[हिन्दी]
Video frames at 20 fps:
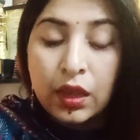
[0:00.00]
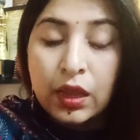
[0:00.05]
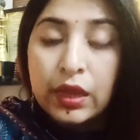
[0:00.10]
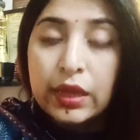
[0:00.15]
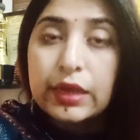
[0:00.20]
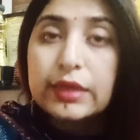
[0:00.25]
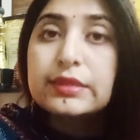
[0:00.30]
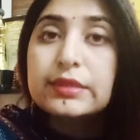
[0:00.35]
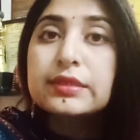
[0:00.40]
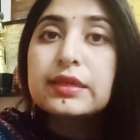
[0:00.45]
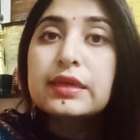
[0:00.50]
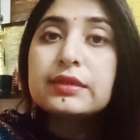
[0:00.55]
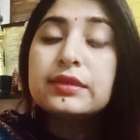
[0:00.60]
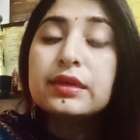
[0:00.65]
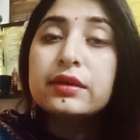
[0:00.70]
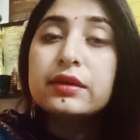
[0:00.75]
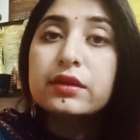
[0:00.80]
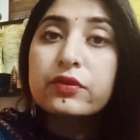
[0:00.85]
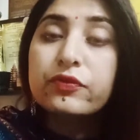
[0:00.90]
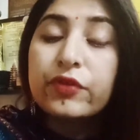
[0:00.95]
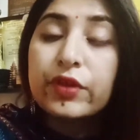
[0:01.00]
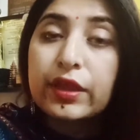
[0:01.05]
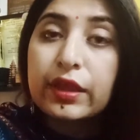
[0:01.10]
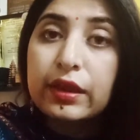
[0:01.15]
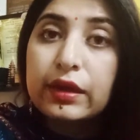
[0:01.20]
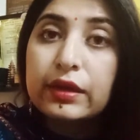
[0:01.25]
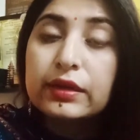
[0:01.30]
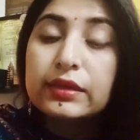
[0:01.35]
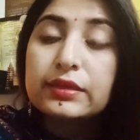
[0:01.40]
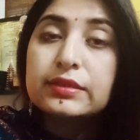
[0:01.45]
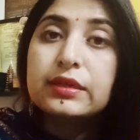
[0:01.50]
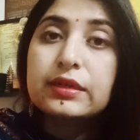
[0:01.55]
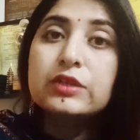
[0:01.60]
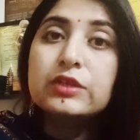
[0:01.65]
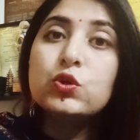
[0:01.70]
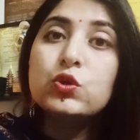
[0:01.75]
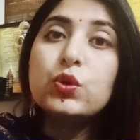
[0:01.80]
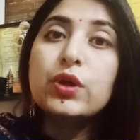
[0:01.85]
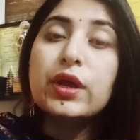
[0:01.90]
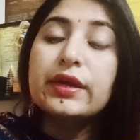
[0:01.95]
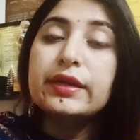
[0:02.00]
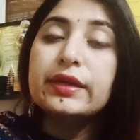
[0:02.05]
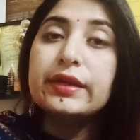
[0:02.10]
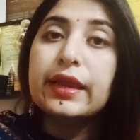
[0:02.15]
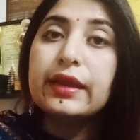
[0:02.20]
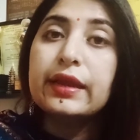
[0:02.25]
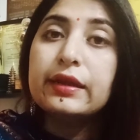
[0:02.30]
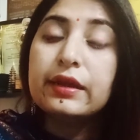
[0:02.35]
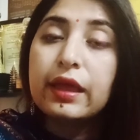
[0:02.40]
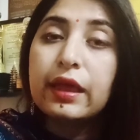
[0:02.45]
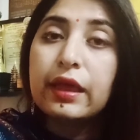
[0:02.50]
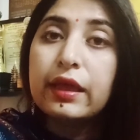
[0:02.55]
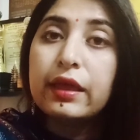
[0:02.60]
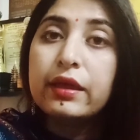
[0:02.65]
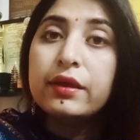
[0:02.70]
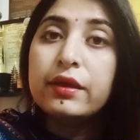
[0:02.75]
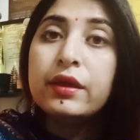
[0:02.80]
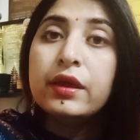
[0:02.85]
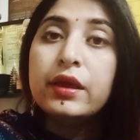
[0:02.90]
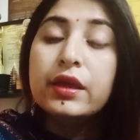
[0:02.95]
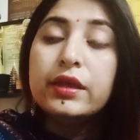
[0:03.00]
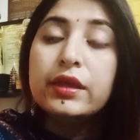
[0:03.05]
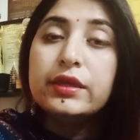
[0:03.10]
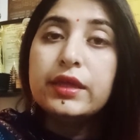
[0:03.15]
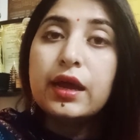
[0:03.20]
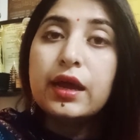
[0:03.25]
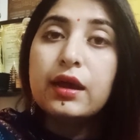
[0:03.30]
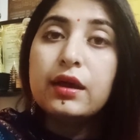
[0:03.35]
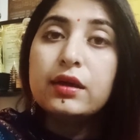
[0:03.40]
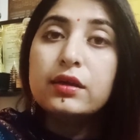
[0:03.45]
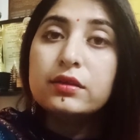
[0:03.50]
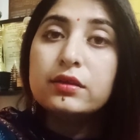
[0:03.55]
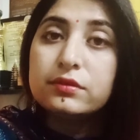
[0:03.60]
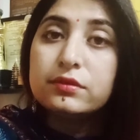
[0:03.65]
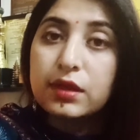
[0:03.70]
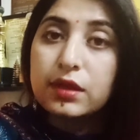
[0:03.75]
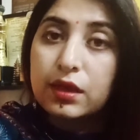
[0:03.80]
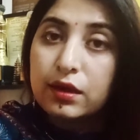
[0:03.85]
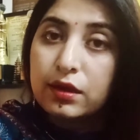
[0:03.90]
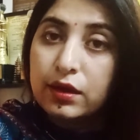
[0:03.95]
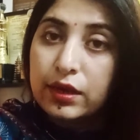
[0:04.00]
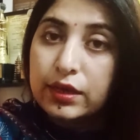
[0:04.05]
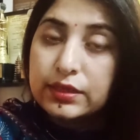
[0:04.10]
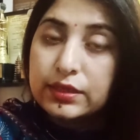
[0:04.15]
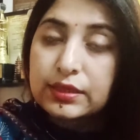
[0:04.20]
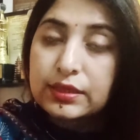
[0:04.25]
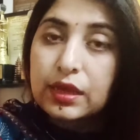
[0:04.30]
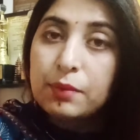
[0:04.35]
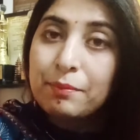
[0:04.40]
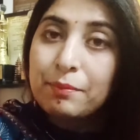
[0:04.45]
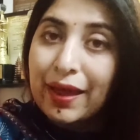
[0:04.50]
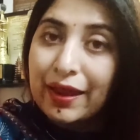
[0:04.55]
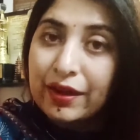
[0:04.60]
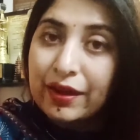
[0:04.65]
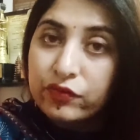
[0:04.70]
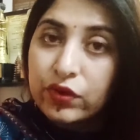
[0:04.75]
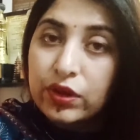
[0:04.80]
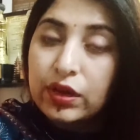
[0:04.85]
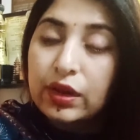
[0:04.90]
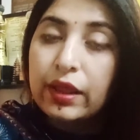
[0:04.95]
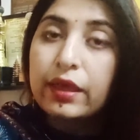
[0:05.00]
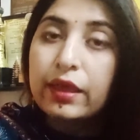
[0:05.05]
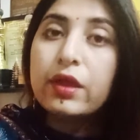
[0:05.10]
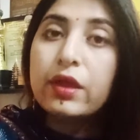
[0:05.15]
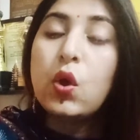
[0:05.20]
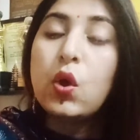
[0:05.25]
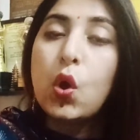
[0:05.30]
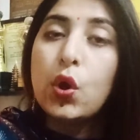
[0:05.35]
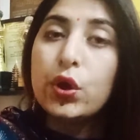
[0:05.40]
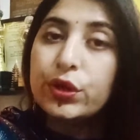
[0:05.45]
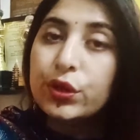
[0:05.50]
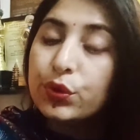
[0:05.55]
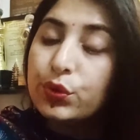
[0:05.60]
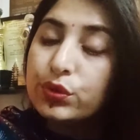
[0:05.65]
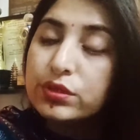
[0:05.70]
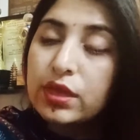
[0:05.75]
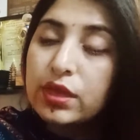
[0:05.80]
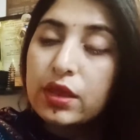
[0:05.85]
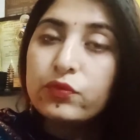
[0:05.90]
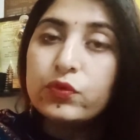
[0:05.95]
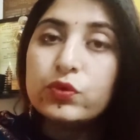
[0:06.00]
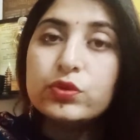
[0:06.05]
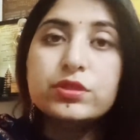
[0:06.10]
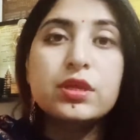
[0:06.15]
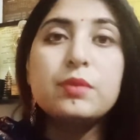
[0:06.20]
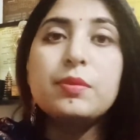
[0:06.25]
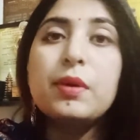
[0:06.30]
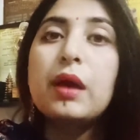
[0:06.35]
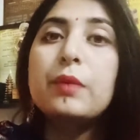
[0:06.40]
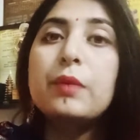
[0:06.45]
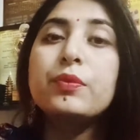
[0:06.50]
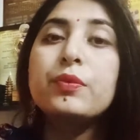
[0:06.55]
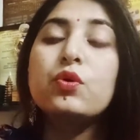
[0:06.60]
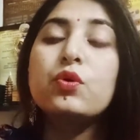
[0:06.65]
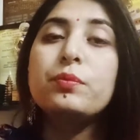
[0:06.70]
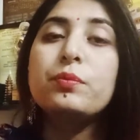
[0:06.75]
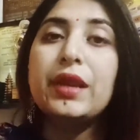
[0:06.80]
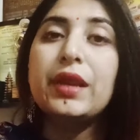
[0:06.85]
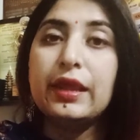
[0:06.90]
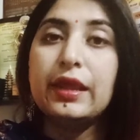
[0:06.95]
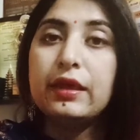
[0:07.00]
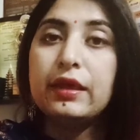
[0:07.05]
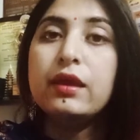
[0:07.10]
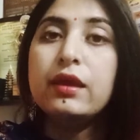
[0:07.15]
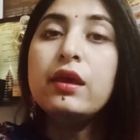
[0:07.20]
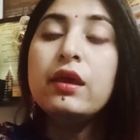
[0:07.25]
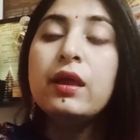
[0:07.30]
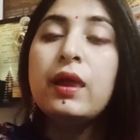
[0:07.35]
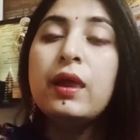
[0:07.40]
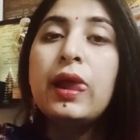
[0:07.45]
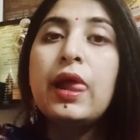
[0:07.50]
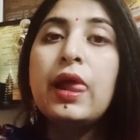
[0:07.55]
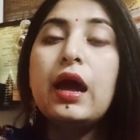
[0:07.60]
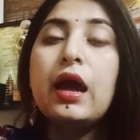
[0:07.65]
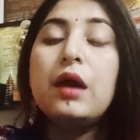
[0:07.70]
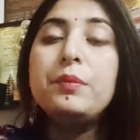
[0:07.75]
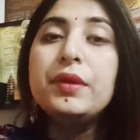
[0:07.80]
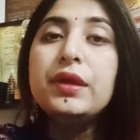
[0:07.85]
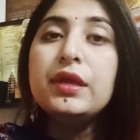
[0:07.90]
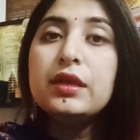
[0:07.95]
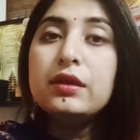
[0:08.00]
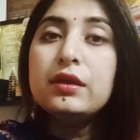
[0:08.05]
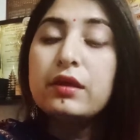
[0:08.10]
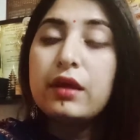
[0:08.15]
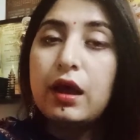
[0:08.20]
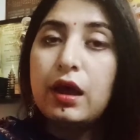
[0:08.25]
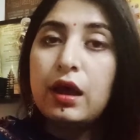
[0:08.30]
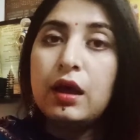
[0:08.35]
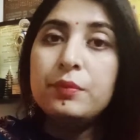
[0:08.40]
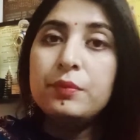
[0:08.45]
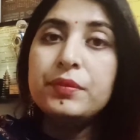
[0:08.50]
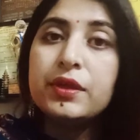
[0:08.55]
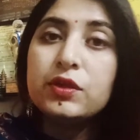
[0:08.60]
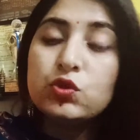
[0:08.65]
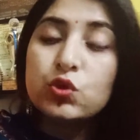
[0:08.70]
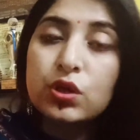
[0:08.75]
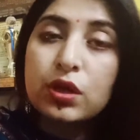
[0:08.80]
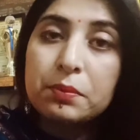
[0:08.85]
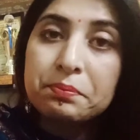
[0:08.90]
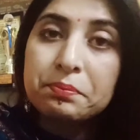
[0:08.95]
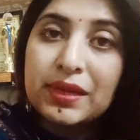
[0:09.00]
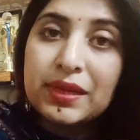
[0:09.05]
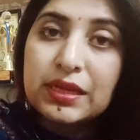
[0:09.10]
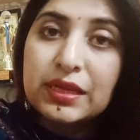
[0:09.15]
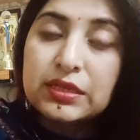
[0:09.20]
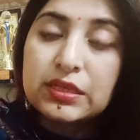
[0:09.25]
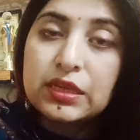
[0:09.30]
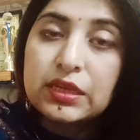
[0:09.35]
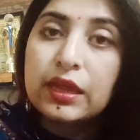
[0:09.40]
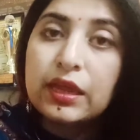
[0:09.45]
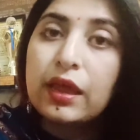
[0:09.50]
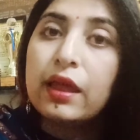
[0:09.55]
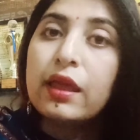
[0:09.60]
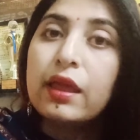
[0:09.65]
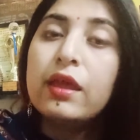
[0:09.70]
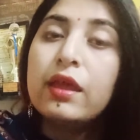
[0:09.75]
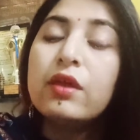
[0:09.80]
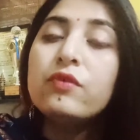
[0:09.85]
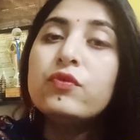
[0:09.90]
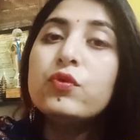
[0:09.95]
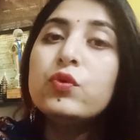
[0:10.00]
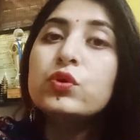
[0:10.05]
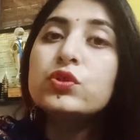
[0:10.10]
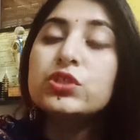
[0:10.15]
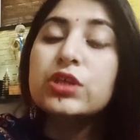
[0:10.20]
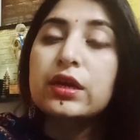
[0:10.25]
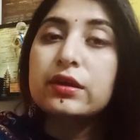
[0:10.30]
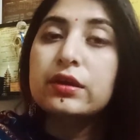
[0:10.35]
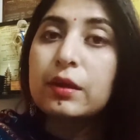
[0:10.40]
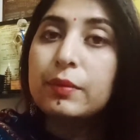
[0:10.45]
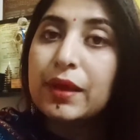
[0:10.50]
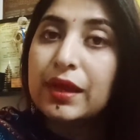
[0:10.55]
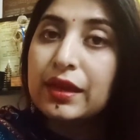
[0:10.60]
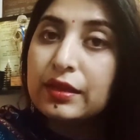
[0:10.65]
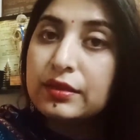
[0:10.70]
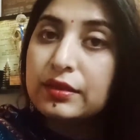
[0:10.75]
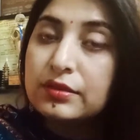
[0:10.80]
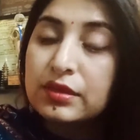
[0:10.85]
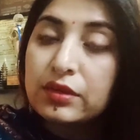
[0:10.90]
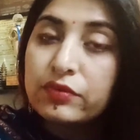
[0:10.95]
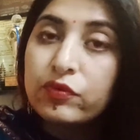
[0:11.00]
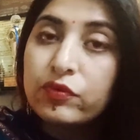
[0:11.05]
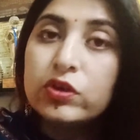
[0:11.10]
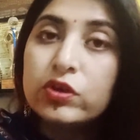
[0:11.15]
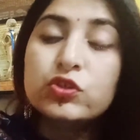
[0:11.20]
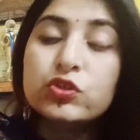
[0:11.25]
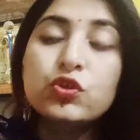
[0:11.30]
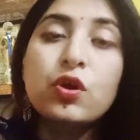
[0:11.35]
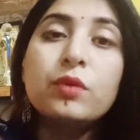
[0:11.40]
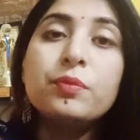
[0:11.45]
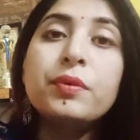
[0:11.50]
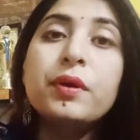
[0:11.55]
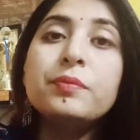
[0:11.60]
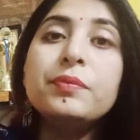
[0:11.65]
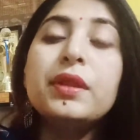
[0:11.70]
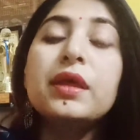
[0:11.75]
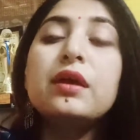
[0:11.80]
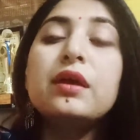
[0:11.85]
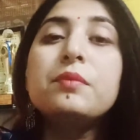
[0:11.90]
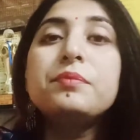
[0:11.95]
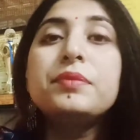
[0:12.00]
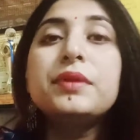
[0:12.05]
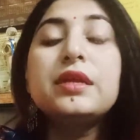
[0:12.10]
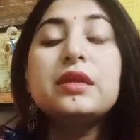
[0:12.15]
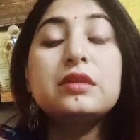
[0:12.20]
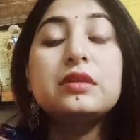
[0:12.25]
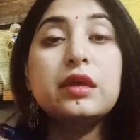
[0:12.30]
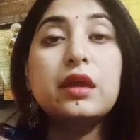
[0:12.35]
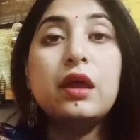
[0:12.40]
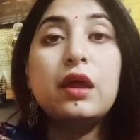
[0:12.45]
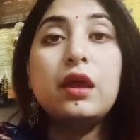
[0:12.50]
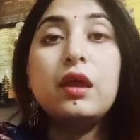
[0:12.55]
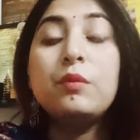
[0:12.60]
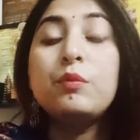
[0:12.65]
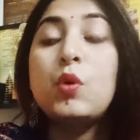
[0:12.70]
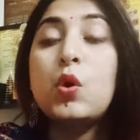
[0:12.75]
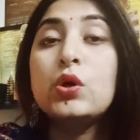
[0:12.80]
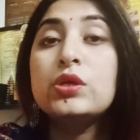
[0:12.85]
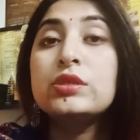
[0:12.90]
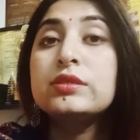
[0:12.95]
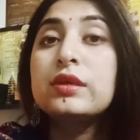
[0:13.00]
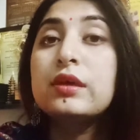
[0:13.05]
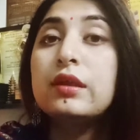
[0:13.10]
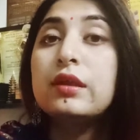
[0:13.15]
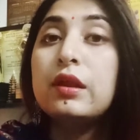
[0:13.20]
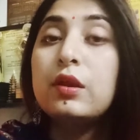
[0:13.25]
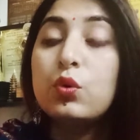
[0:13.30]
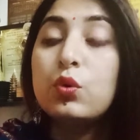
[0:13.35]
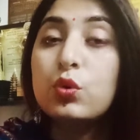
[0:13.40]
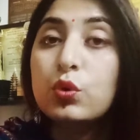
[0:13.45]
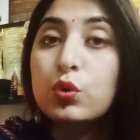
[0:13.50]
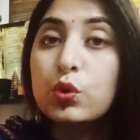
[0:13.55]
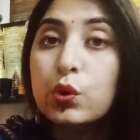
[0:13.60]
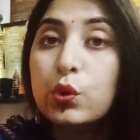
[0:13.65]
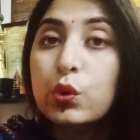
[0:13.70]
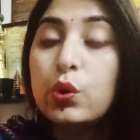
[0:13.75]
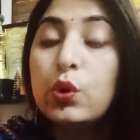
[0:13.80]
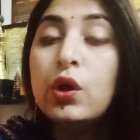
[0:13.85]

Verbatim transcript: इसका सर्टिफिकेट इसका जो कंटेंट है या इसका मैनुअल है ऑडियोज हैं वो सब आपको मिलेंगे अभी हमने जो कंप्लीट किया है वो चक्रा बैलेंसिंग वर्कशॉप हमने कंप्लीट किया है बहुत सारे लोगों को